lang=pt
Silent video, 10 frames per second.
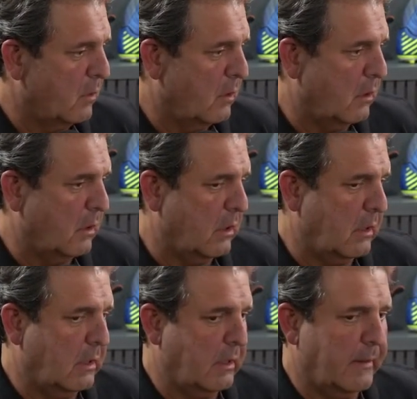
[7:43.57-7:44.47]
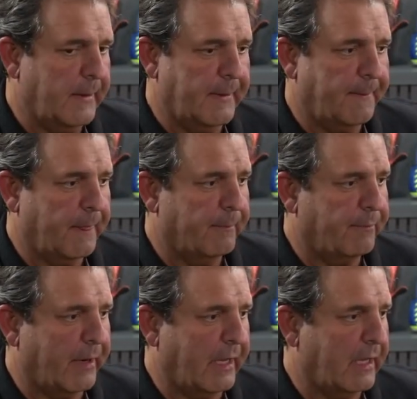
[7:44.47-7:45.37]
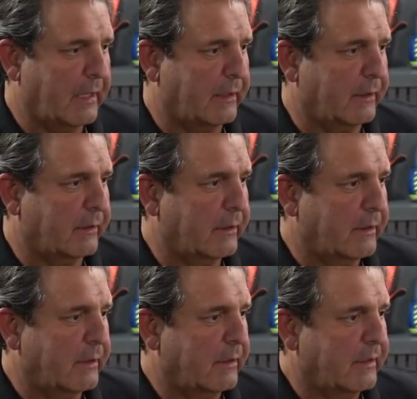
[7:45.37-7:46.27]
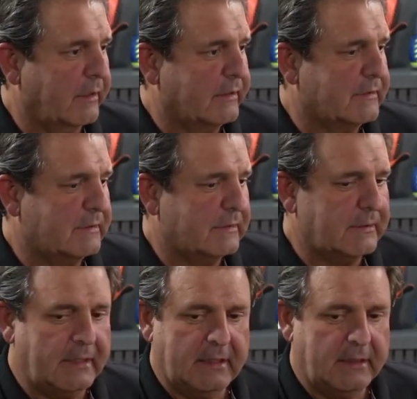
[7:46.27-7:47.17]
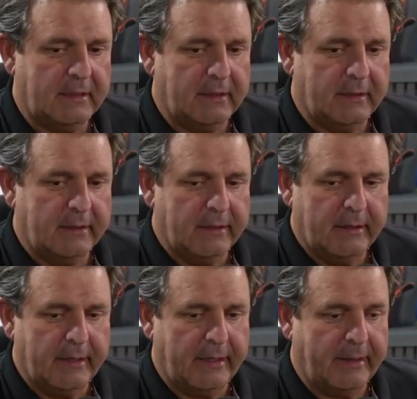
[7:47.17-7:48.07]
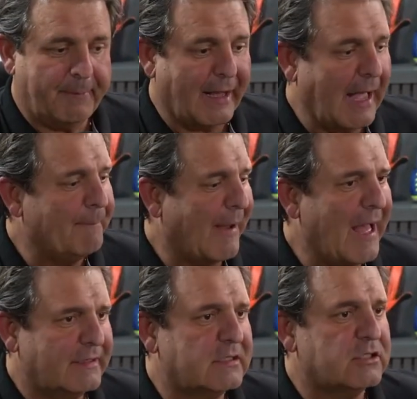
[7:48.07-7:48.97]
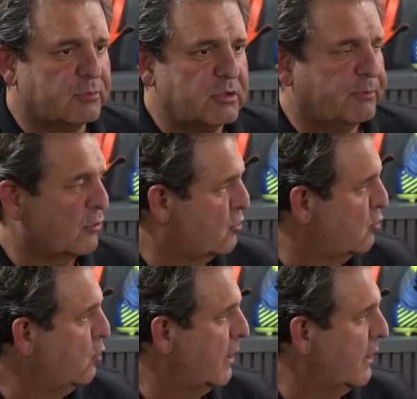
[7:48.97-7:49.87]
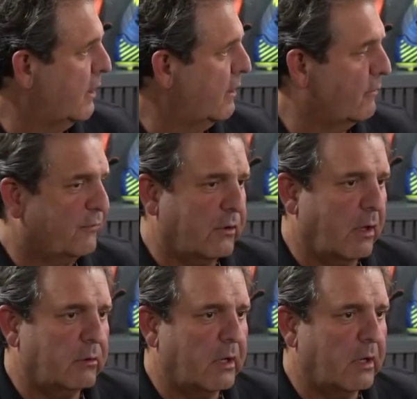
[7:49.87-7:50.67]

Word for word: é, eh, para ser é, para acabar esse tipo de postura, né? Para deixar